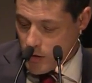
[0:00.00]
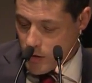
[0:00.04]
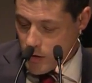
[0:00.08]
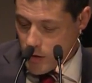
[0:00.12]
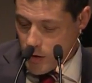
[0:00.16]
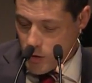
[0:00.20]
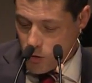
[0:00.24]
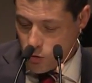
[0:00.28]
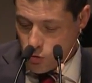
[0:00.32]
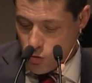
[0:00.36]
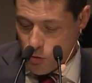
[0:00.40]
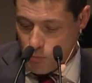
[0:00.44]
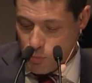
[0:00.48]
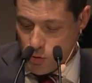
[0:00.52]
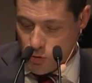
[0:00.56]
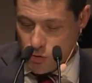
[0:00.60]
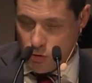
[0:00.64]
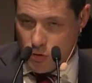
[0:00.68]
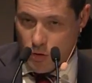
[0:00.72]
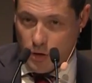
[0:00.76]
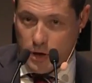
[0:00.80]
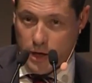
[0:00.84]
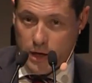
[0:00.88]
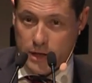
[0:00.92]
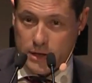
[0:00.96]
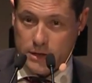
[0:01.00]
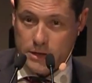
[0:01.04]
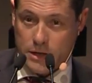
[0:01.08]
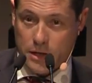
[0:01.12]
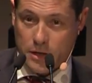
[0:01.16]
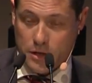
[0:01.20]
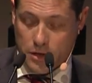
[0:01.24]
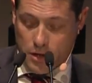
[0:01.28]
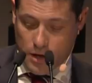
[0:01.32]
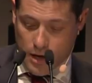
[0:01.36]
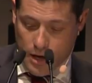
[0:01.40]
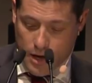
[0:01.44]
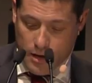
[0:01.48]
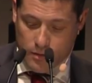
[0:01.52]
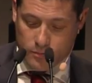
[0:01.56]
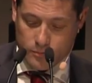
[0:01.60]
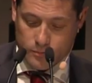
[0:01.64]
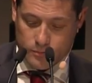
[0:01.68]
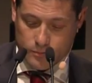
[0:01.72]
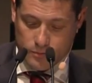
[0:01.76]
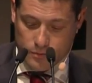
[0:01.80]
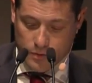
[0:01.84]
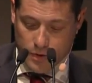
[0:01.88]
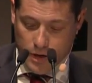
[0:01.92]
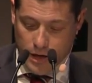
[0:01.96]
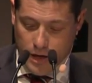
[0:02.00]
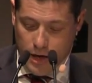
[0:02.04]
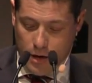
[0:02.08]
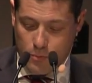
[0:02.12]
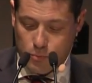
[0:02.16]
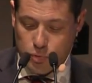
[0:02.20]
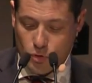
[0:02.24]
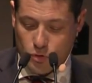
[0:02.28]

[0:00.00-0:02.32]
El otro punto que les decía era el